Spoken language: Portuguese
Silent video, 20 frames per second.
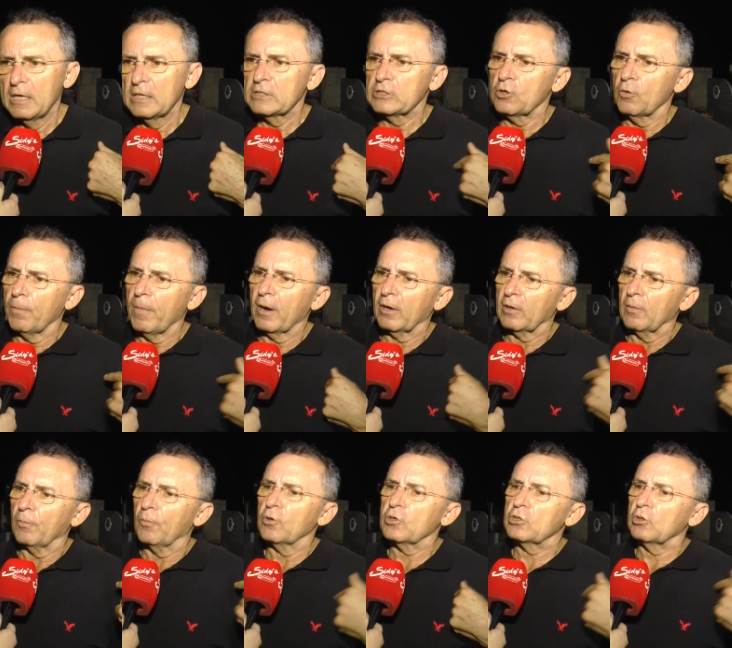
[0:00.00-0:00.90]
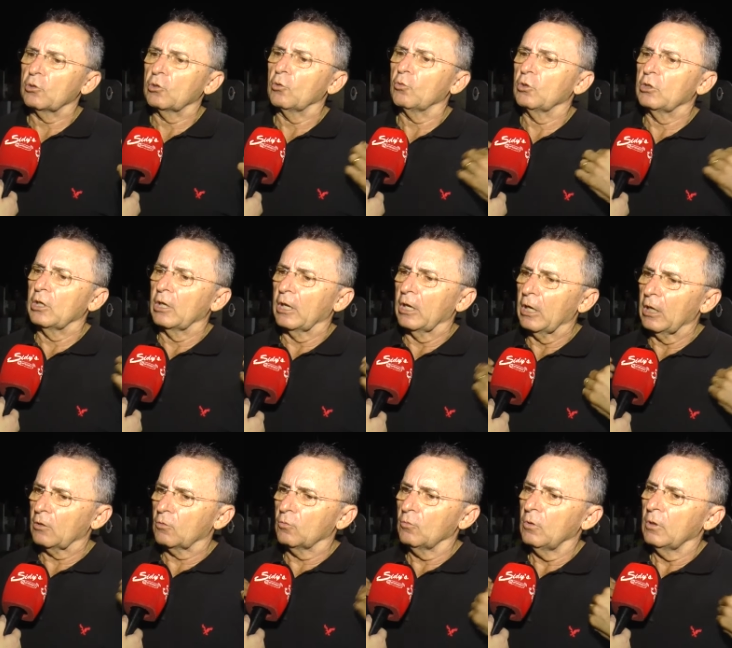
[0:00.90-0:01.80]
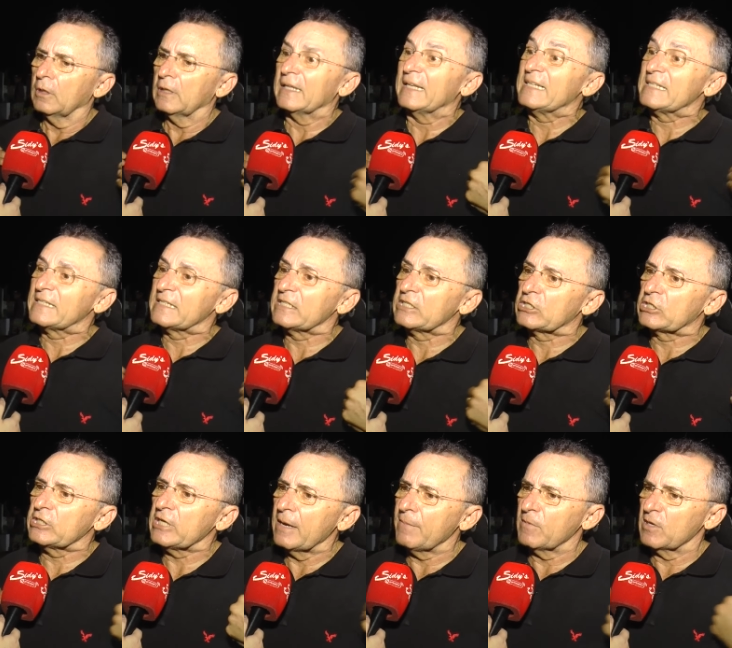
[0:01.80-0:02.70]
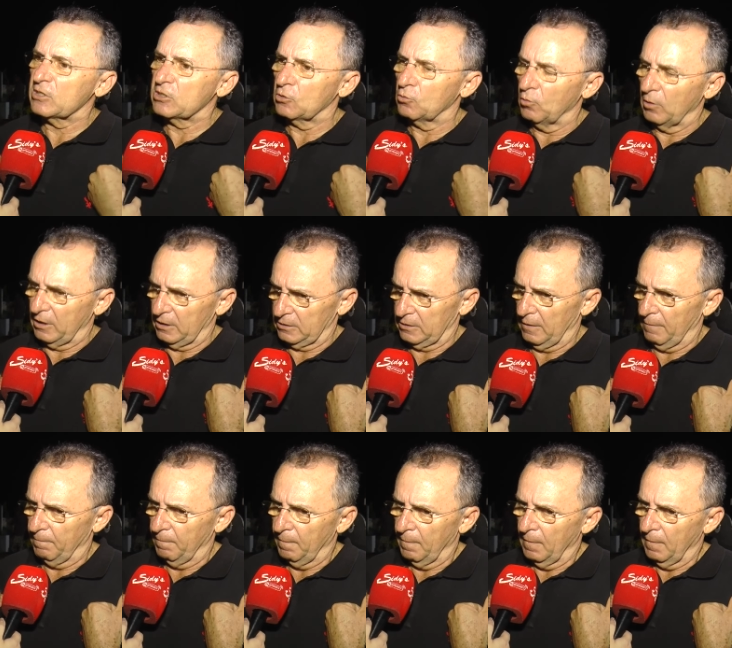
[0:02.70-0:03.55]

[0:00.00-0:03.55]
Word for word: se eu pago imposto, eu tenho o direito de exigir a minha segurança.